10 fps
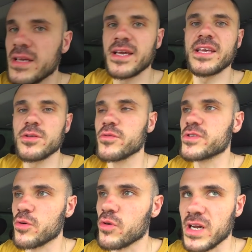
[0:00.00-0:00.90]
я еду
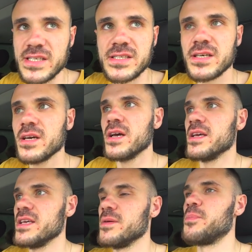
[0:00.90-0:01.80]
второй раз,
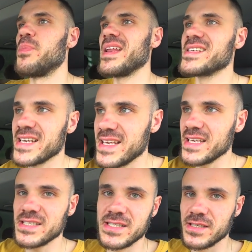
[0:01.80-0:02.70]
и при
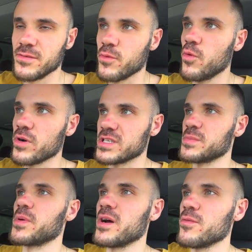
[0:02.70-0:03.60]
заезде в город с
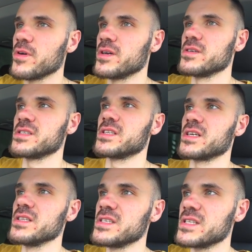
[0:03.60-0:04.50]
правой
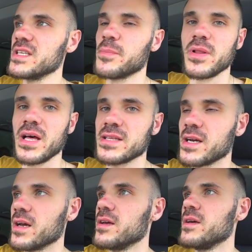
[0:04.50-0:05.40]
стороны стоит
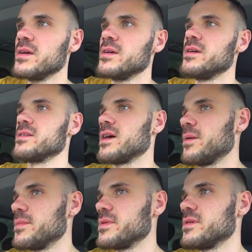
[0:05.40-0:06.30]
палатка. И
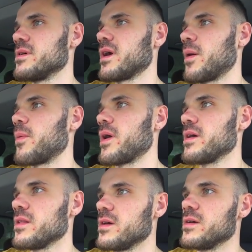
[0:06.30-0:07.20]
там, как
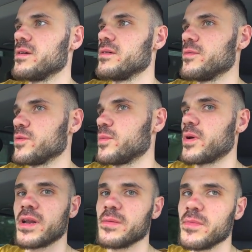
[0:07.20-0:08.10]
правило, вот, по
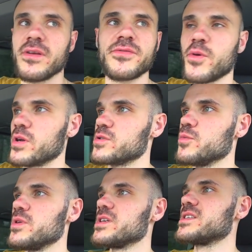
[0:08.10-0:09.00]
крайней мере, второй раз у
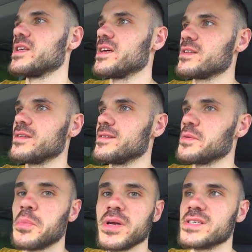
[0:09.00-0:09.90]
меня стоят
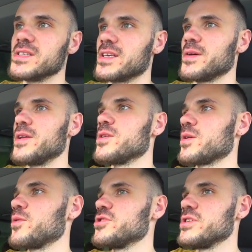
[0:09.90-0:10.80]
поясники. Они
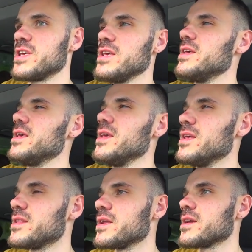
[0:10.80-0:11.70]
так очень
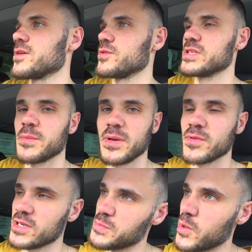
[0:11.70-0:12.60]
хитренько, то есть там прям
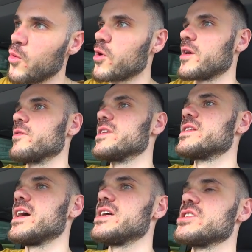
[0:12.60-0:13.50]
так с пригорка
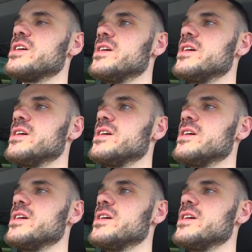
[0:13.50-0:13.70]
вылетаешь,